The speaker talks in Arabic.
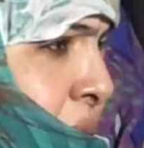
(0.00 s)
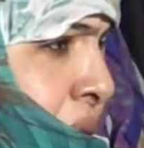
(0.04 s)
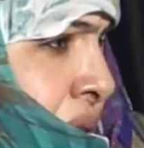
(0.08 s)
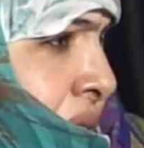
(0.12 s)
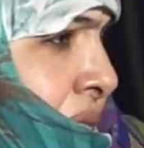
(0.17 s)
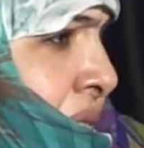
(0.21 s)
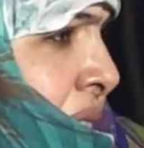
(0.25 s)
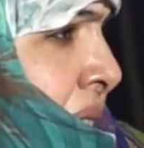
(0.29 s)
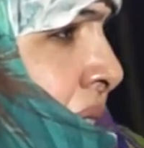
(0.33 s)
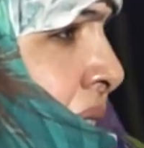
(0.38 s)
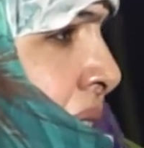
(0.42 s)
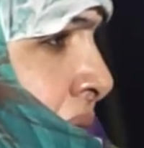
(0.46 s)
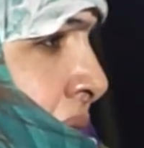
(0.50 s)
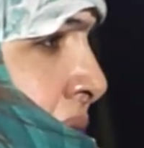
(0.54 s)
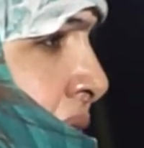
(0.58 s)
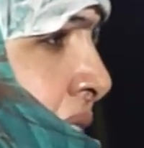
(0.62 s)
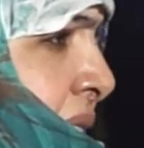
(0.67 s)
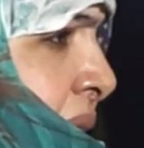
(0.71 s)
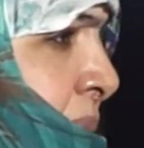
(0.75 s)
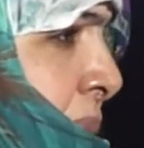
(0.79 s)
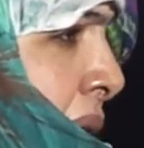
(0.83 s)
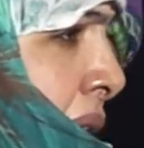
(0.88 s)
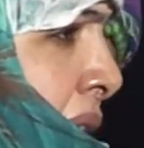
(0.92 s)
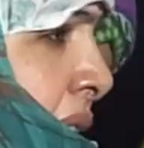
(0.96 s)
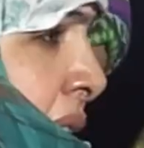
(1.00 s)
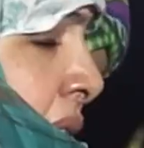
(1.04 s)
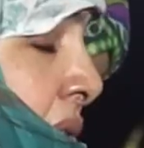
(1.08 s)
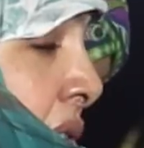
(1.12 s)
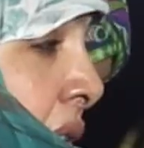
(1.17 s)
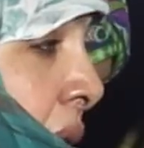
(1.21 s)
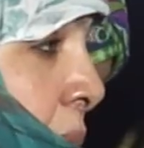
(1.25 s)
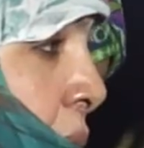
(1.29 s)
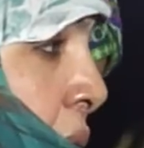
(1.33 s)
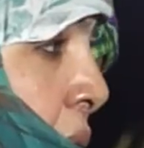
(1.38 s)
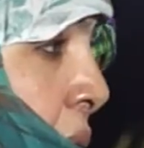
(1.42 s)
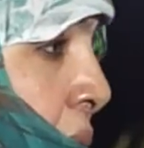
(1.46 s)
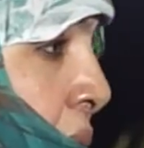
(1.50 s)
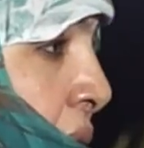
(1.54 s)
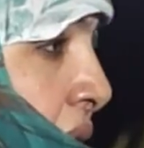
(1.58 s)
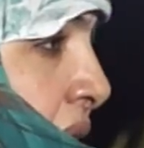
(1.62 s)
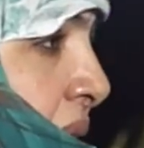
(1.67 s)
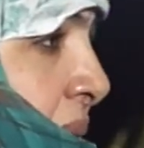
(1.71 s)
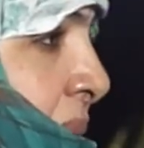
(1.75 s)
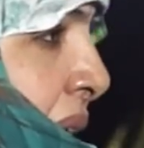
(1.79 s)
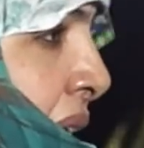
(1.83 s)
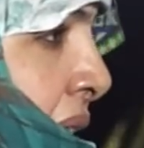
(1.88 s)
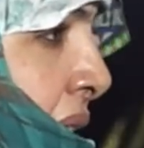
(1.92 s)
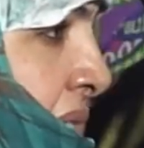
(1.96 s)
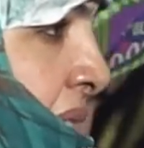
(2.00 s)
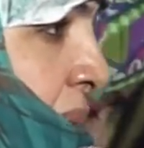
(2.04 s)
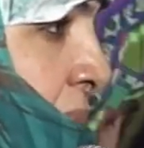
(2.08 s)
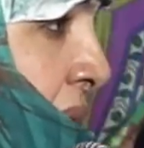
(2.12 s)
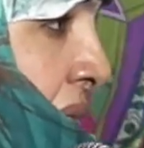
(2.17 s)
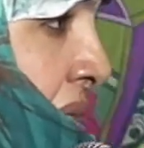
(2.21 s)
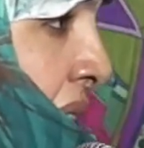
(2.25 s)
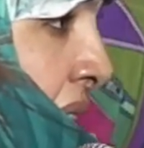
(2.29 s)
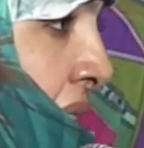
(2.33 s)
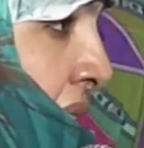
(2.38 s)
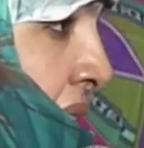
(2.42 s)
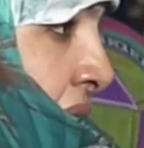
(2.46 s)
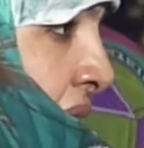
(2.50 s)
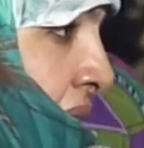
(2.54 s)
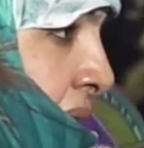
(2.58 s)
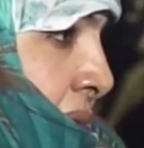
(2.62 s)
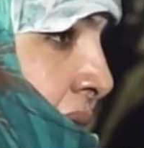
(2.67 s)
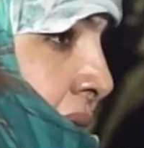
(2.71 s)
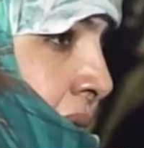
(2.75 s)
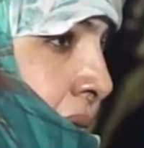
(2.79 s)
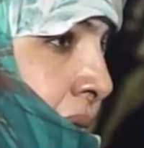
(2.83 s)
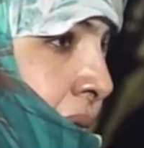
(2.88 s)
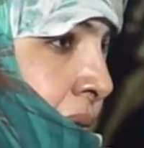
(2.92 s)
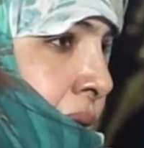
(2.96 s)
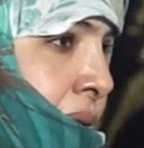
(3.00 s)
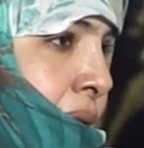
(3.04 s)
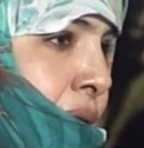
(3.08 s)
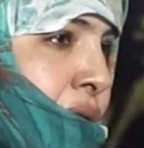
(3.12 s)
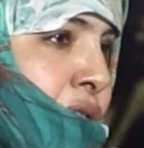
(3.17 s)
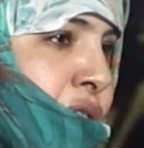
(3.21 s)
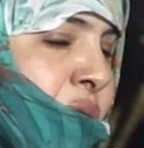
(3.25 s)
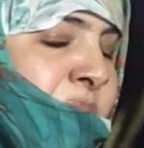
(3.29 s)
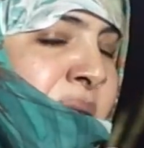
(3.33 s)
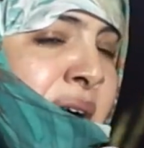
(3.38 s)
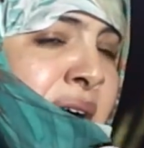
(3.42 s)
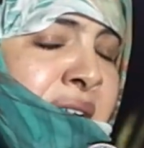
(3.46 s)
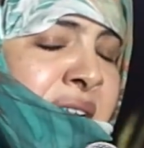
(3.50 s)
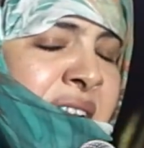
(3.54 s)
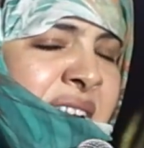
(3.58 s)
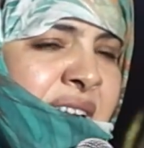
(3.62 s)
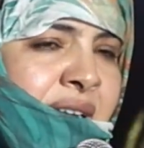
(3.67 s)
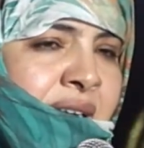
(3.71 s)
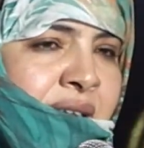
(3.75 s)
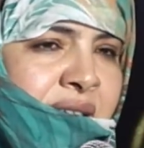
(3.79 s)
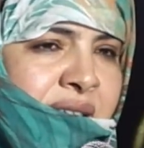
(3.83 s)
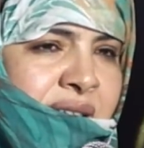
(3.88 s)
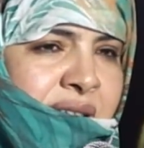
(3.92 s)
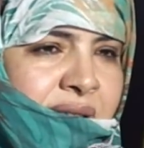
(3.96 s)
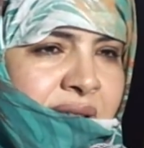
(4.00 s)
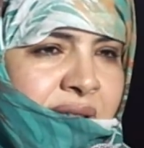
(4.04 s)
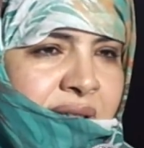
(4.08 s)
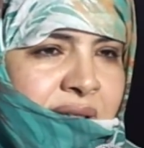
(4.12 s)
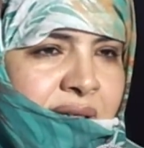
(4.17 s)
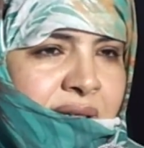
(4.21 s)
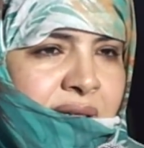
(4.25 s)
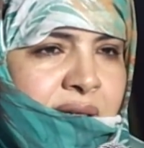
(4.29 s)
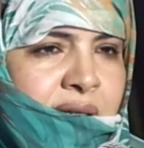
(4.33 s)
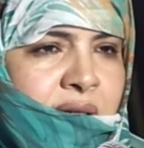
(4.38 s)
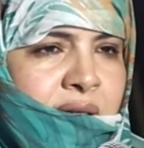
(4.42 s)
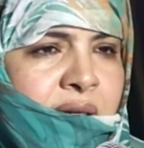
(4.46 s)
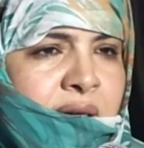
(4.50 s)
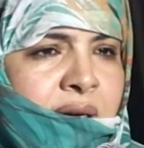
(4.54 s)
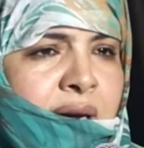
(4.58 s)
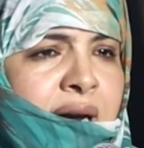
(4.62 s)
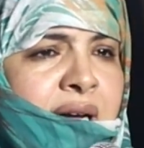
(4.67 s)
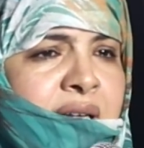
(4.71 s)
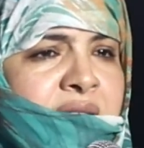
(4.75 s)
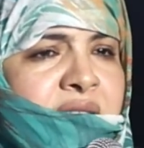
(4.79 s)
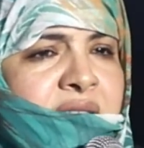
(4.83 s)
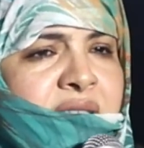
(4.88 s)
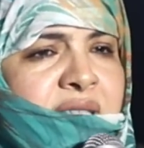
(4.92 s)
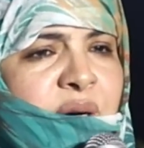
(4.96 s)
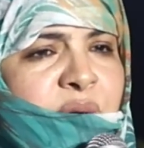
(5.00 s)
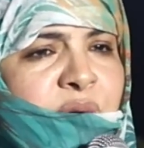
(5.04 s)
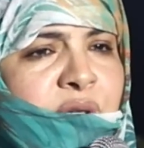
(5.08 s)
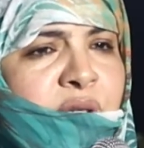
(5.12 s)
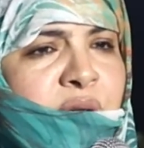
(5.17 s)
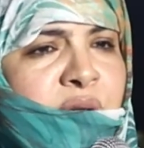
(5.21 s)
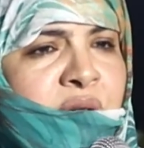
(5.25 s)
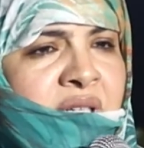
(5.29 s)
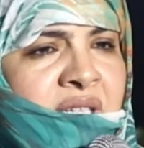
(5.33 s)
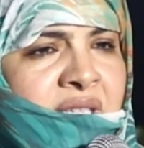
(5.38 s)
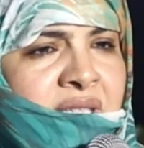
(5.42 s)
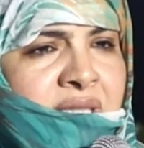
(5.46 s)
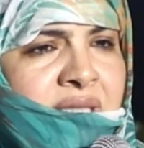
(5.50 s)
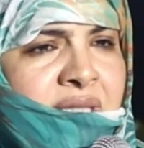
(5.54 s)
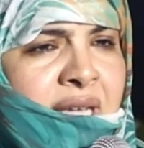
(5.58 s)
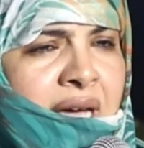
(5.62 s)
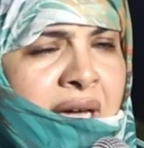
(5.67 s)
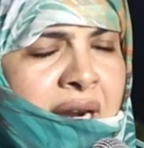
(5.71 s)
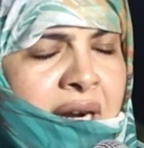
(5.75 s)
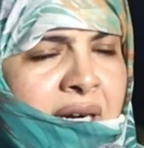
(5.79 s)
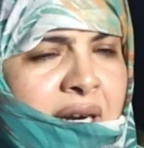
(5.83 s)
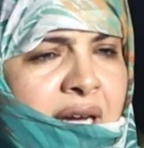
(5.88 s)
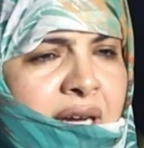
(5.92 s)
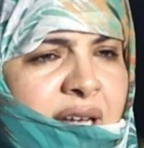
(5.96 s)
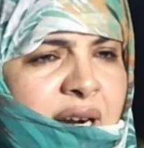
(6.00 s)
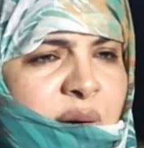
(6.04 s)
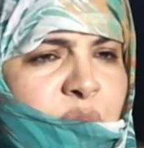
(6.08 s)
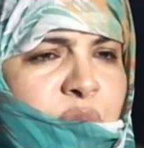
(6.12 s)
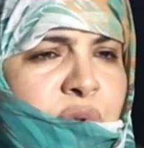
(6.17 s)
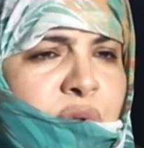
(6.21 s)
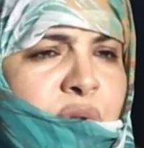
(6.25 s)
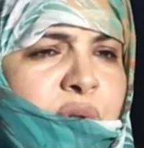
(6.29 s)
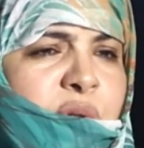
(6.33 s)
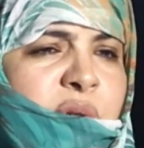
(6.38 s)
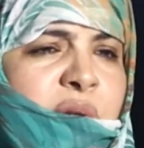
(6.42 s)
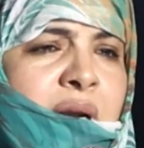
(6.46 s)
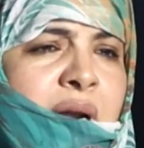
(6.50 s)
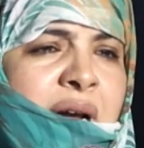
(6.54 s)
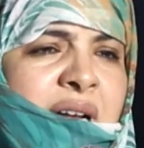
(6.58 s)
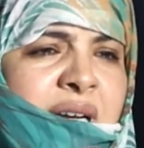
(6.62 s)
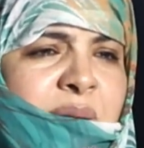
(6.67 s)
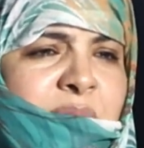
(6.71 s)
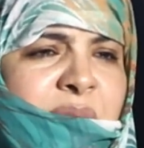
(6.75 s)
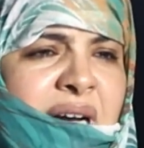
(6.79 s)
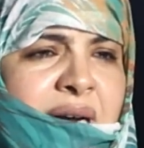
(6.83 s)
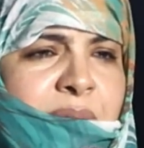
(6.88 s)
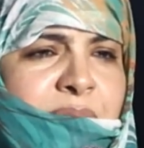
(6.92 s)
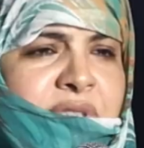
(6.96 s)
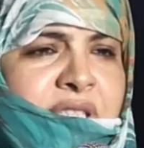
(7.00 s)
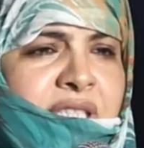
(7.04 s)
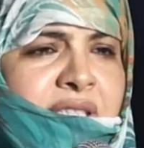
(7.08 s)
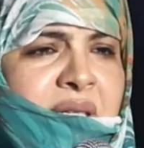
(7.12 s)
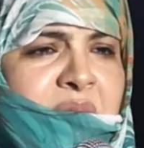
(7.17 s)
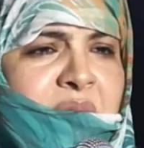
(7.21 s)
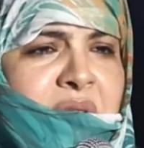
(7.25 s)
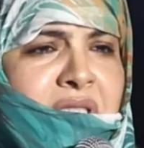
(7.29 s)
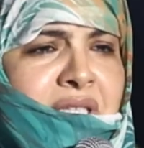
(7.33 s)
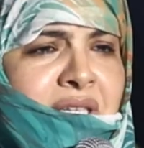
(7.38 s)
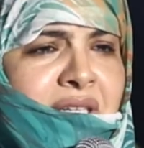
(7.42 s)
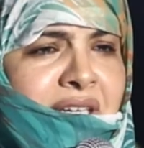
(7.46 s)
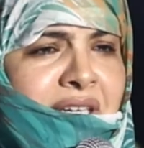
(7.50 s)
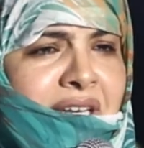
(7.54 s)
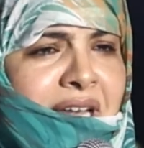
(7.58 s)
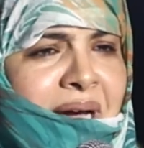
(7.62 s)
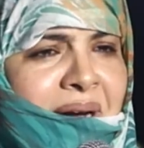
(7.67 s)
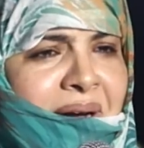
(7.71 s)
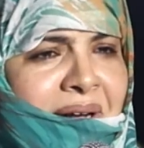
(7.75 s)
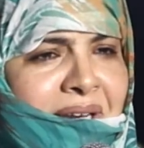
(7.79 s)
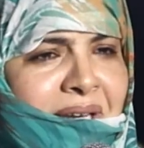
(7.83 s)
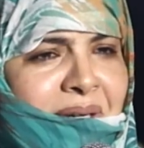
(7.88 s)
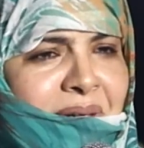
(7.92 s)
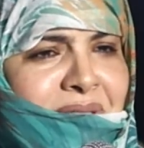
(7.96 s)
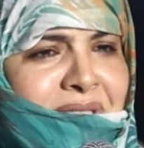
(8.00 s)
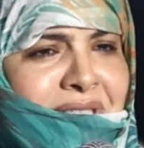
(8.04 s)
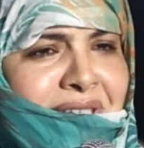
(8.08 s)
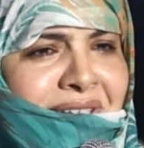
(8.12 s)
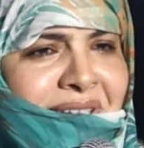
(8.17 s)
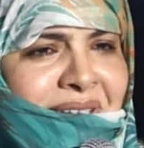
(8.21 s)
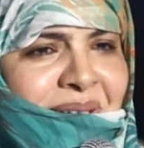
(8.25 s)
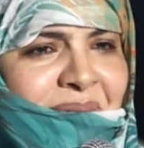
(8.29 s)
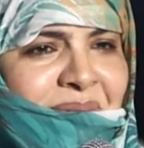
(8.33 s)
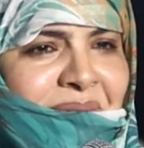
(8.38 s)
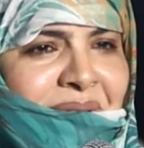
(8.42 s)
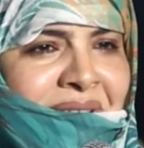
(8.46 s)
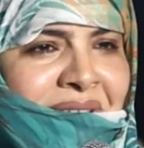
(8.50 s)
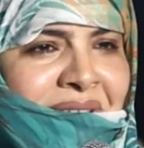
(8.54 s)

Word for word: احنا حالتنا مع في البيوت مع الابناء ومع الاهل حد طول له الانصار له ربوه له على محبه النبي صلى الله عليه وسلم